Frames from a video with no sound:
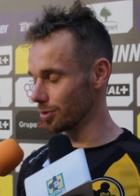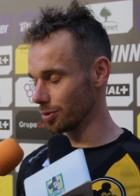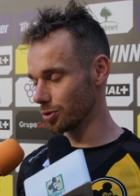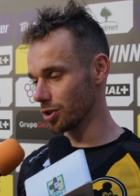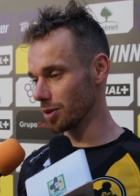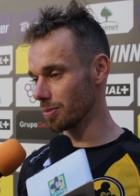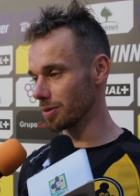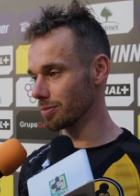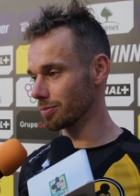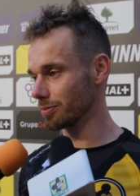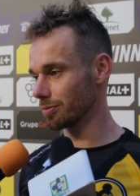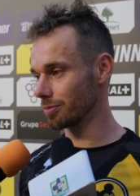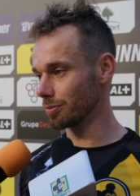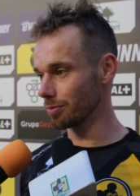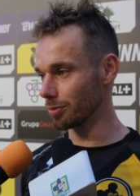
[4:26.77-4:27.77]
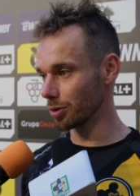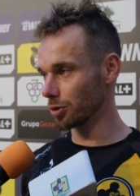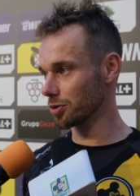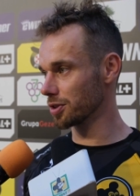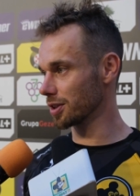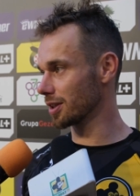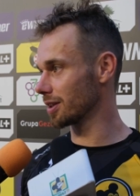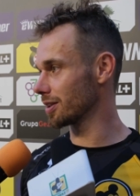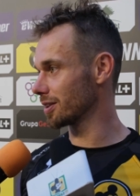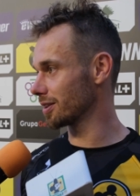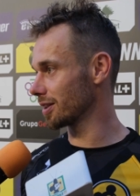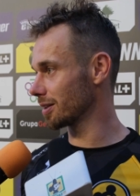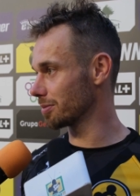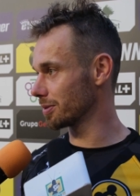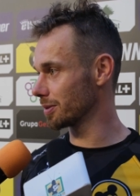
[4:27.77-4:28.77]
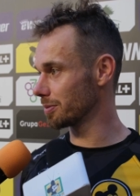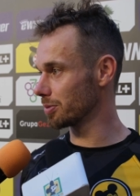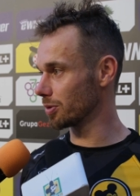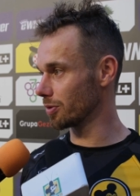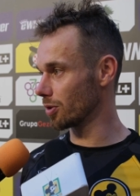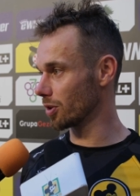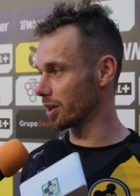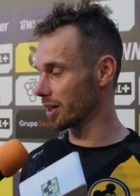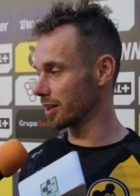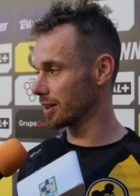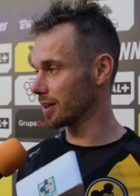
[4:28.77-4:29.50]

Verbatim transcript: od siebie motocykle jakby było ok,